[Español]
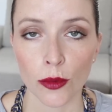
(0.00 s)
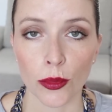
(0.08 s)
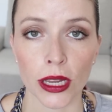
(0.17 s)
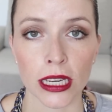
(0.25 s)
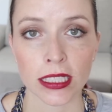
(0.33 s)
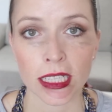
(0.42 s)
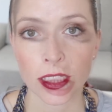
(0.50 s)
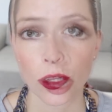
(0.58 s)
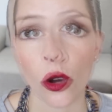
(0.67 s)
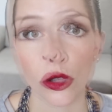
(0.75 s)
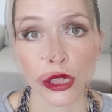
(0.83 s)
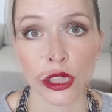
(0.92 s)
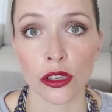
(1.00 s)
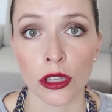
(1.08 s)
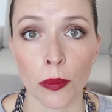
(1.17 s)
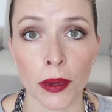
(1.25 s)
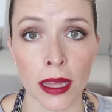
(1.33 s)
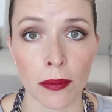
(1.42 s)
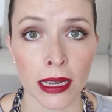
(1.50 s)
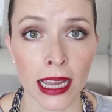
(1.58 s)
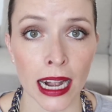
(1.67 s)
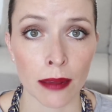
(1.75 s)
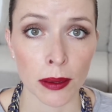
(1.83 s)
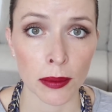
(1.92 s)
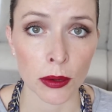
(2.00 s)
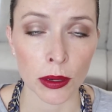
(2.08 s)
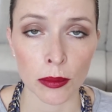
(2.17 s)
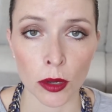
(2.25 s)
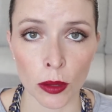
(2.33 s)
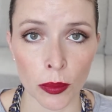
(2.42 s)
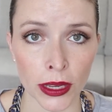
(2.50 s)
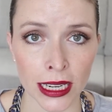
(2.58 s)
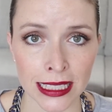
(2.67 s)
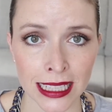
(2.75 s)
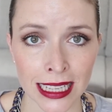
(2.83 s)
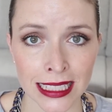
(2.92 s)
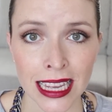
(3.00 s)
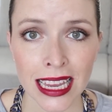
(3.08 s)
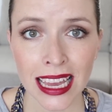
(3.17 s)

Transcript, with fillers: pueden hacer eso o si no después de aplicar la BB Cream lo que pueden hacer es